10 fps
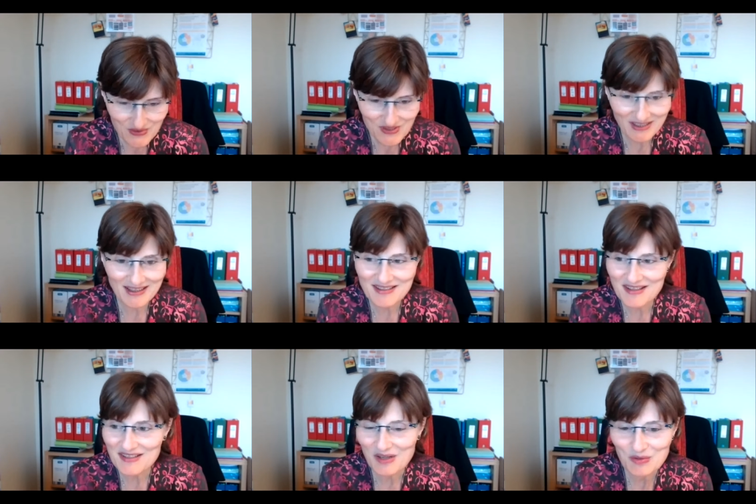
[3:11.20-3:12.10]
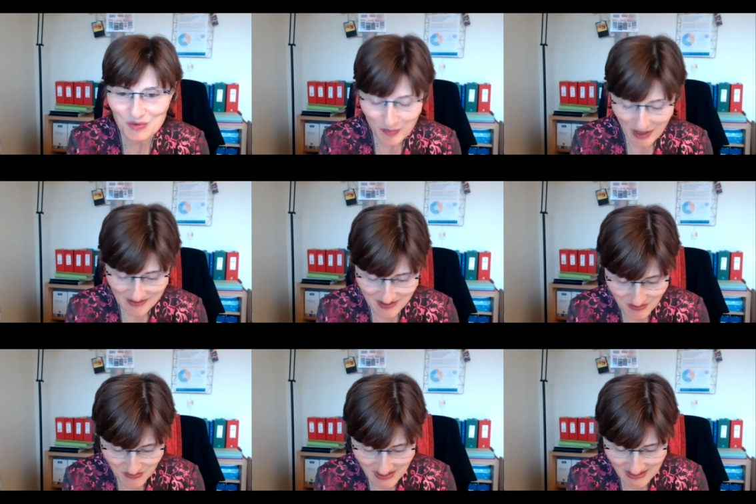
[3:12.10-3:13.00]
J'adresse un salut tout
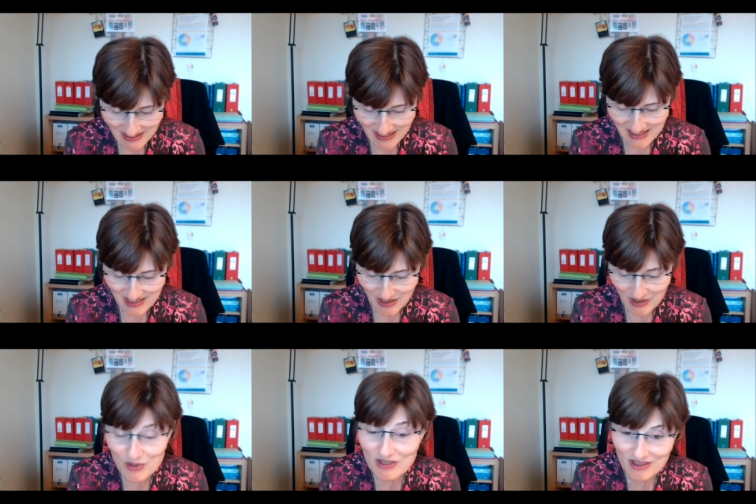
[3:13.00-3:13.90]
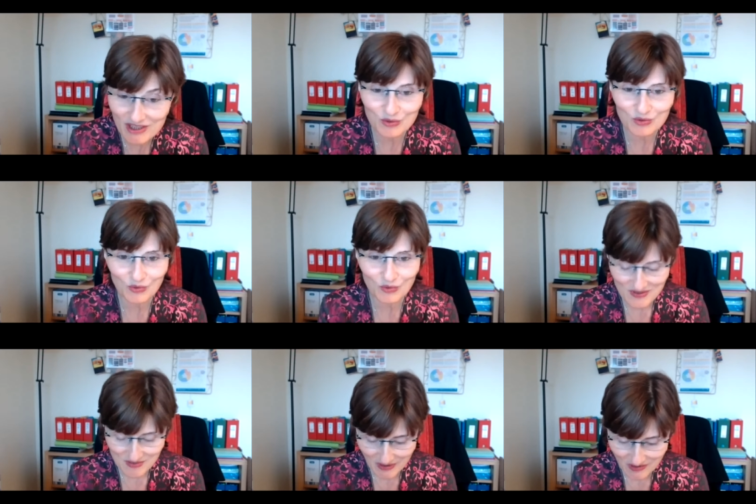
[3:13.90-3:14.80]
particulier à, Olivier Caudron,
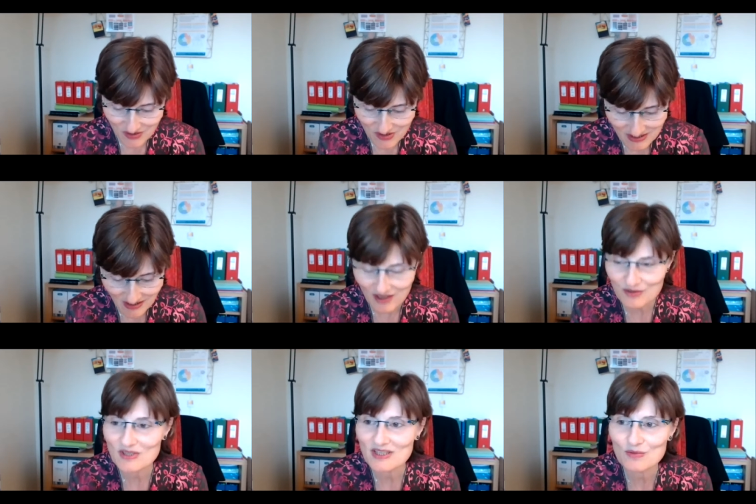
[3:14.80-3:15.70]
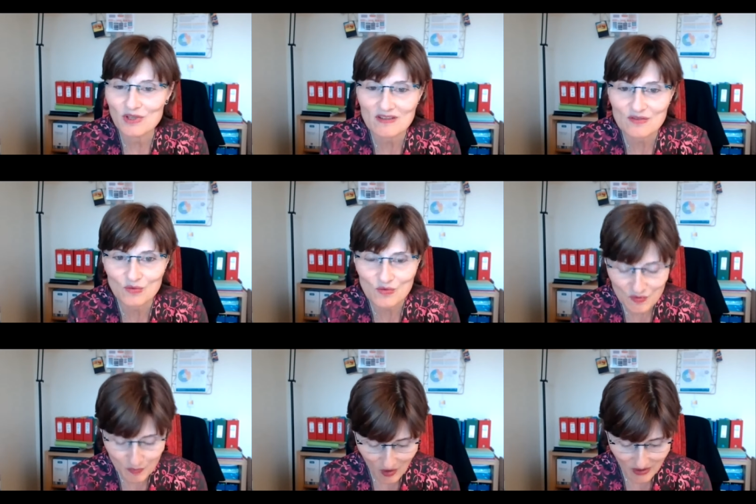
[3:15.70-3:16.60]
inspecteur général de l'éducation, du
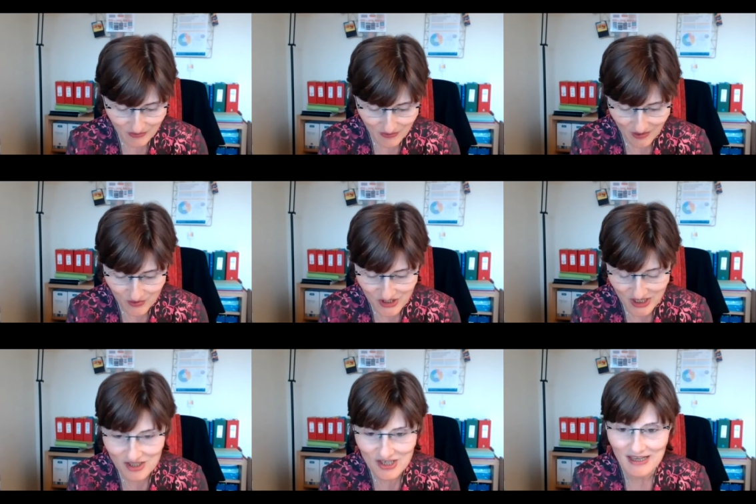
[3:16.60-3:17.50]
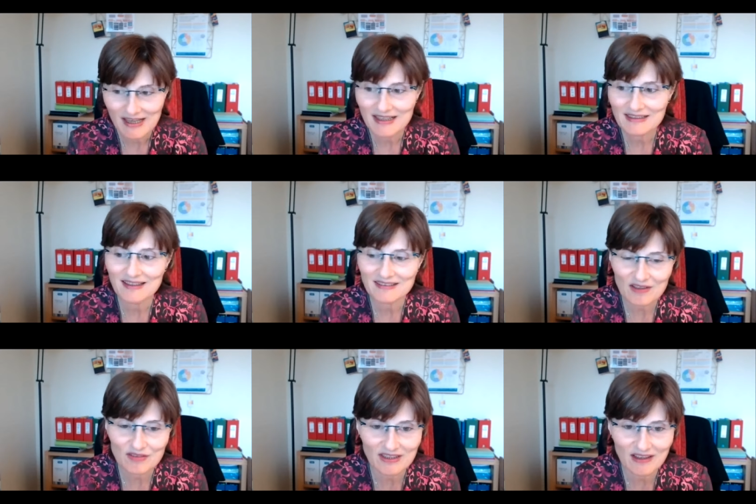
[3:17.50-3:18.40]
sport et de la recherche, qui
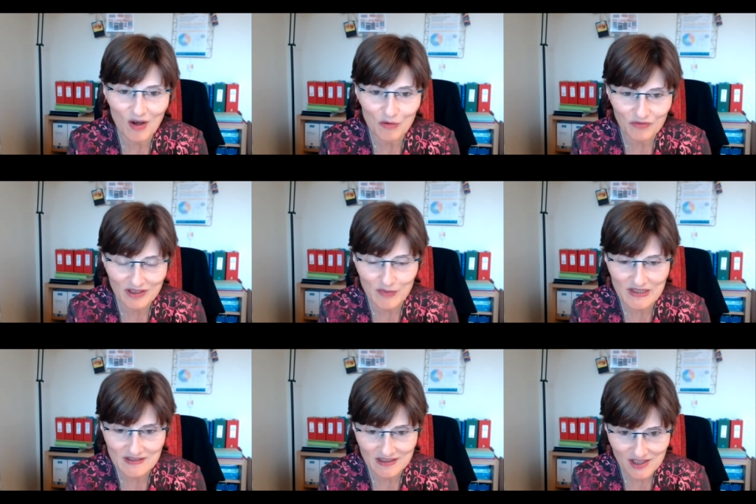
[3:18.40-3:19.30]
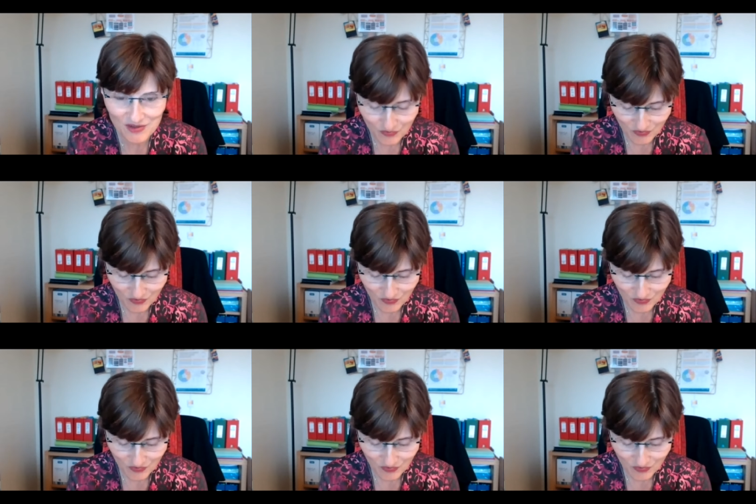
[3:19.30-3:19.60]
interviendra en fin de matinée.